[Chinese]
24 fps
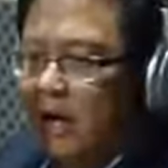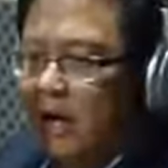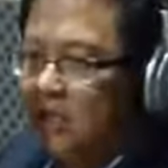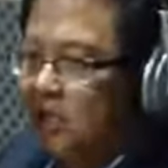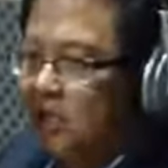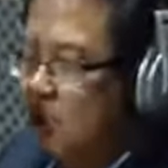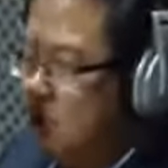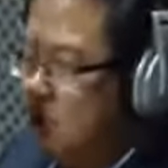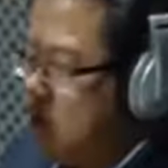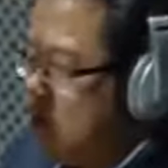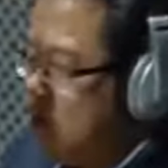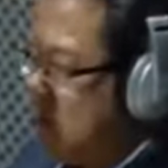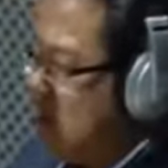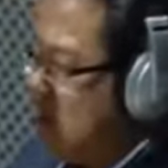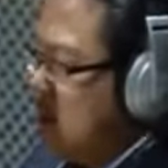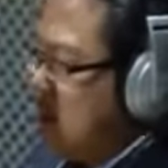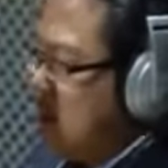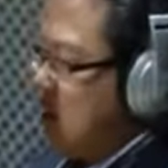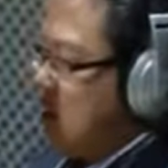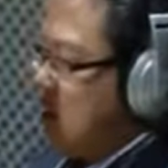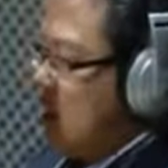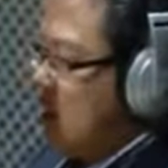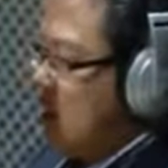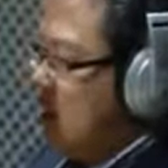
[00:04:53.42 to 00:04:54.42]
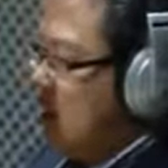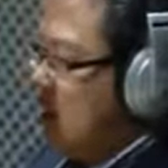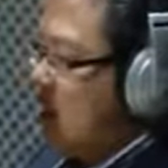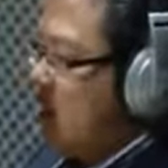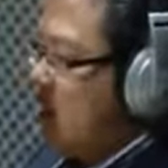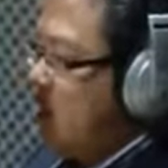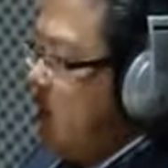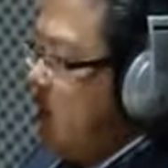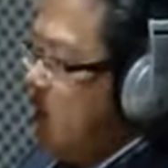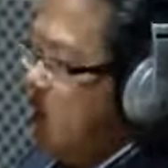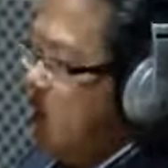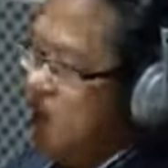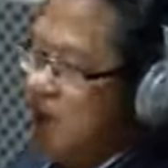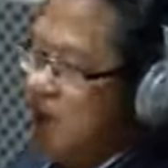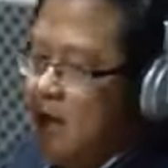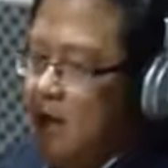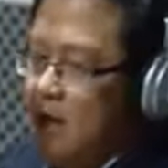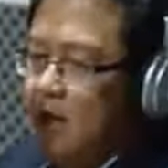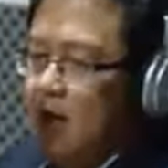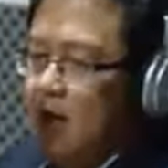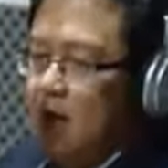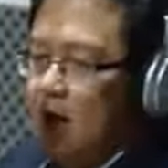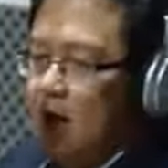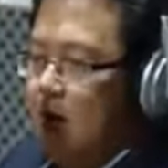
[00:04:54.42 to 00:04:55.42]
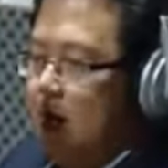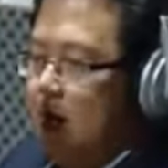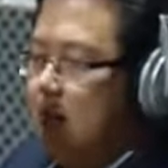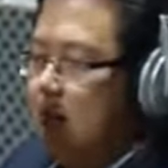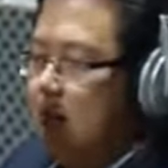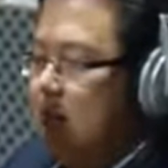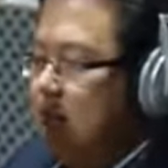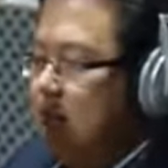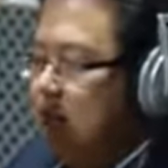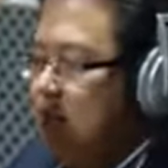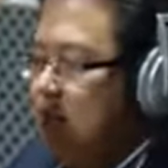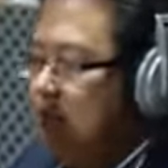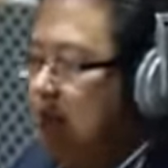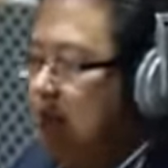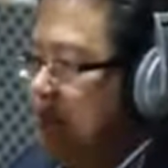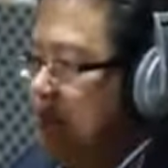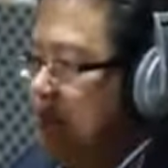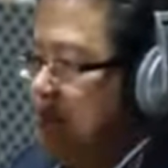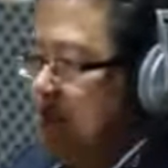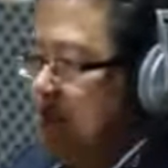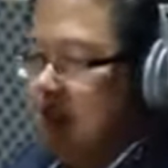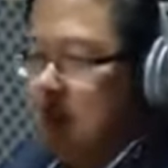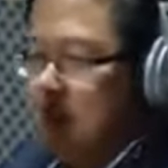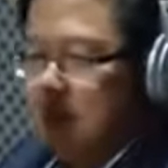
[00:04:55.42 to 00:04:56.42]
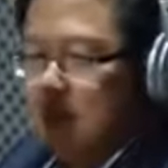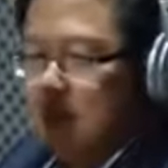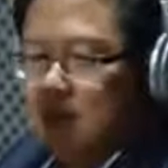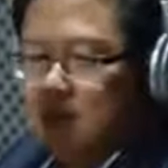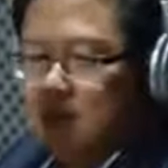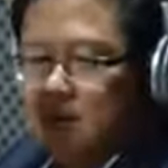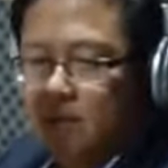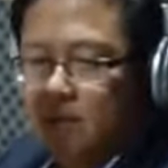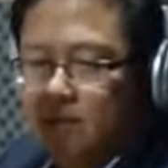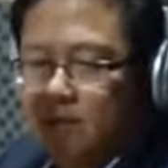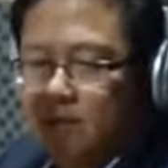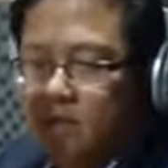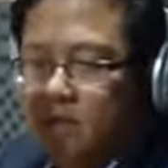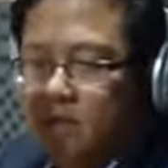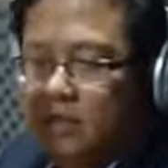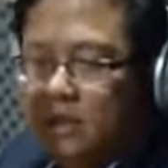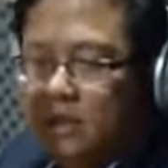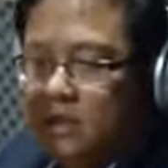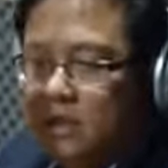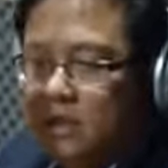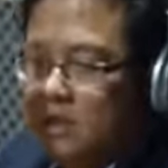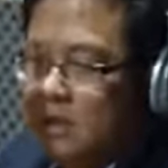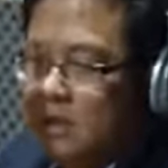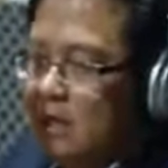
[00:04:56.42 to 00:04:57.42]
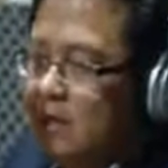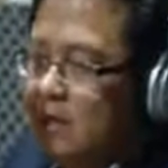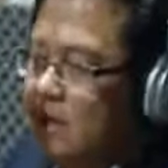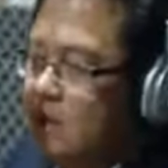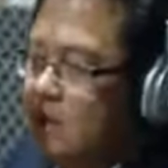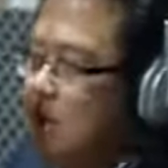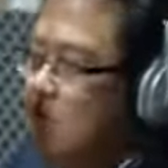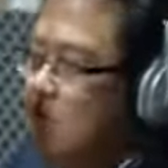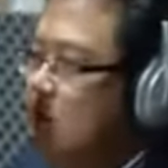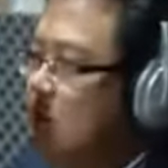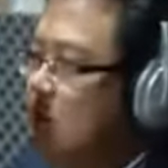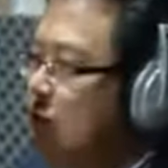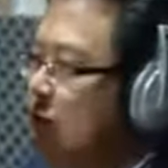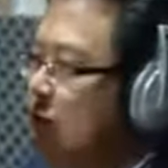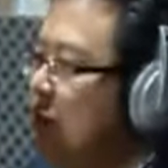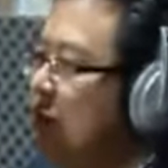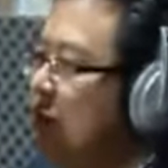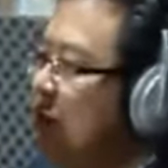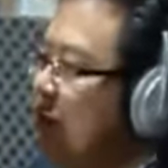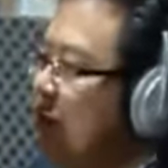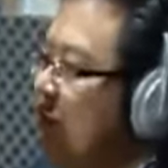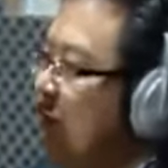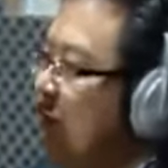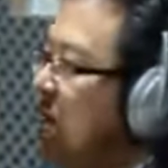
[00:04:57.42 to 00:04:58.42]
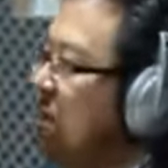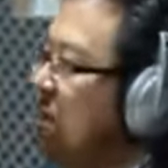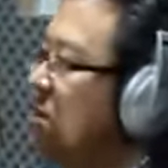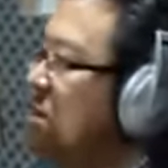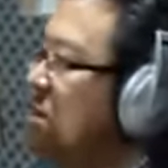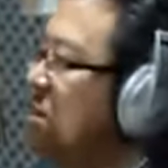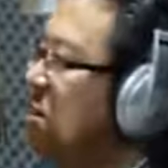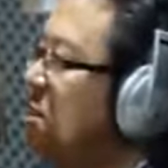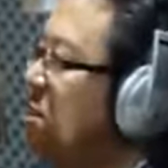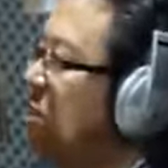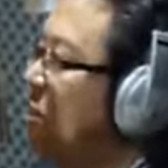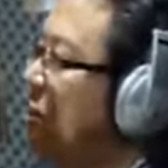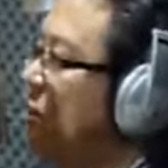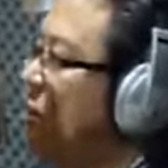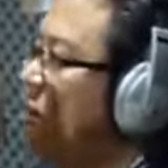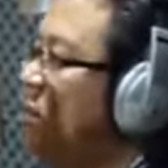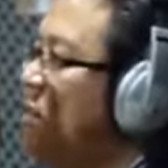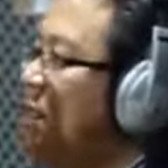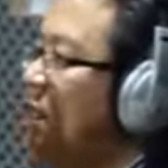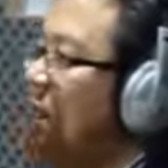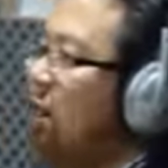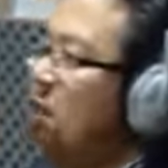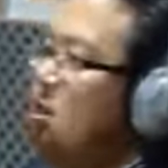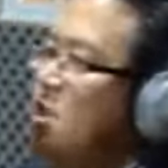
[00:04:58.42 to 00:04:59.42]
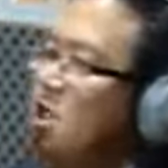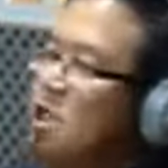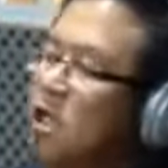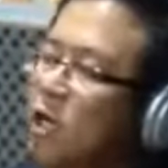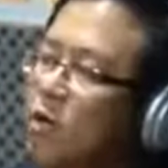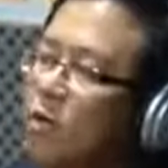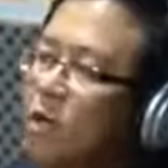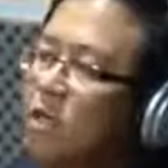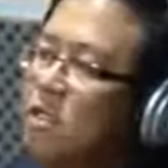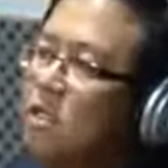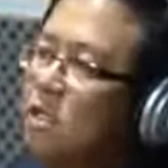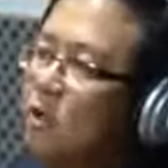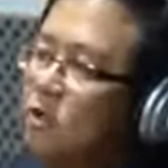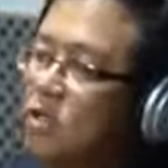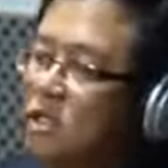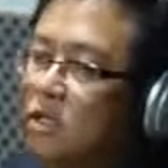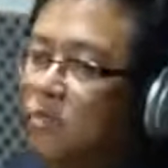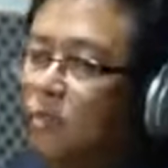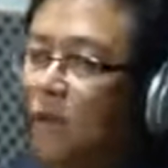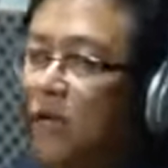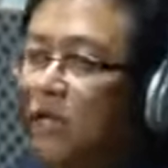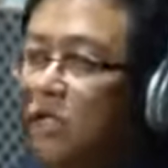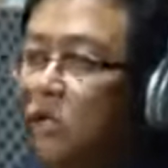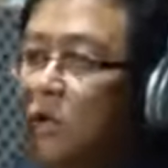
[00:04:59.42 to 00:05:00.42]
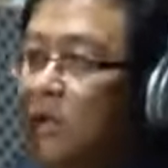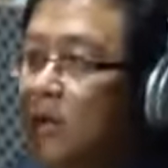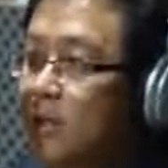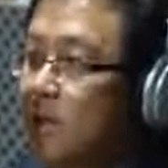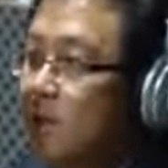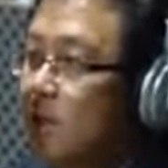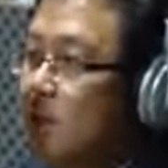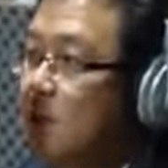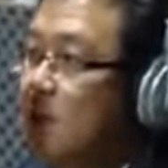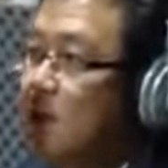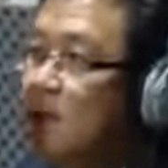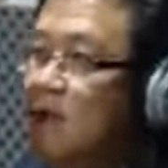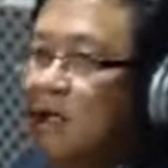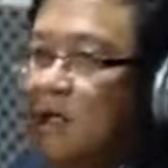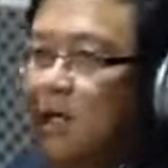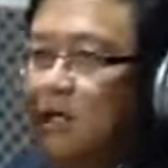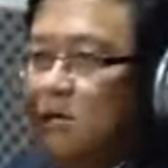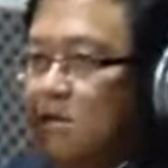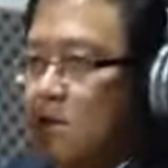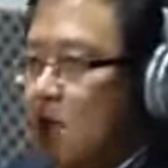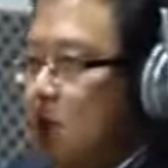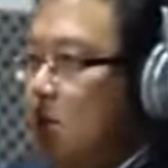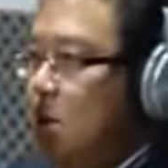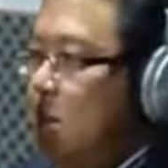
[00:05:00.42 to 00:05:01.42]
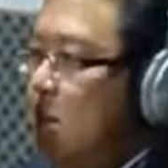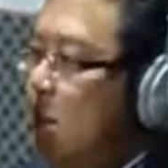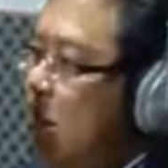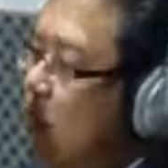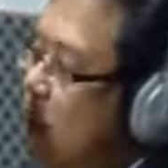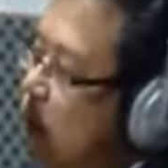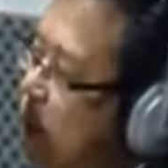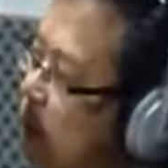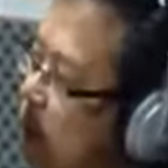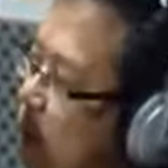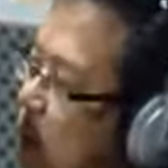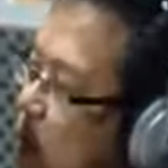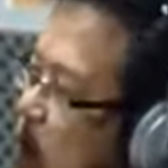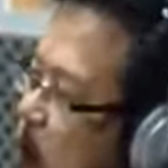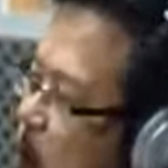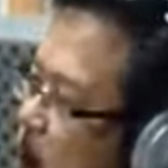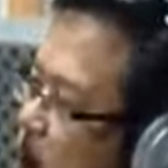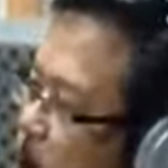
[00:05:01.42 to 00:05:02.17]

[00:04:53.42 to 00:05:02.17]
感情，说他是他是沙捞艺人，他他可能是跟呃某些政党的一些人物，可能是有一些亲缘关系或者是朋友啊等等。他他觉得，哎，我要。